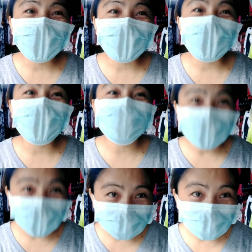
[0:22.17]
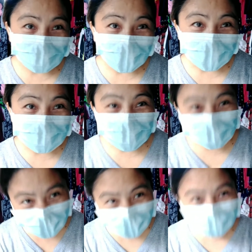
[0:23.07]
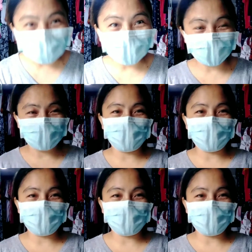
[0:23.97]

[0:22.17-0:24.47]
Lahat tayo ay swerte.